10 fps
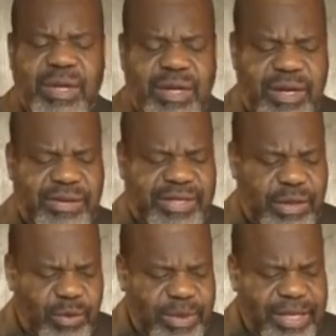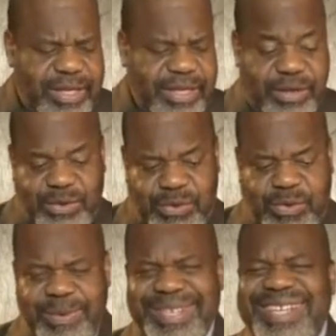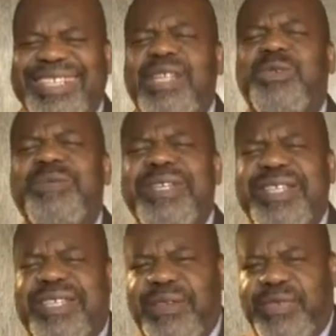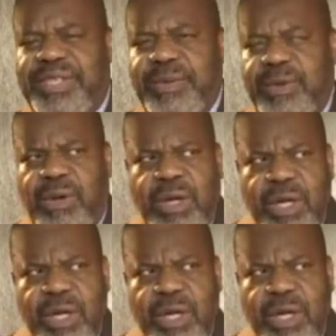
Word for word: dans cette humilité, que Dieu te bénisse, dans cette humilité, effectivement,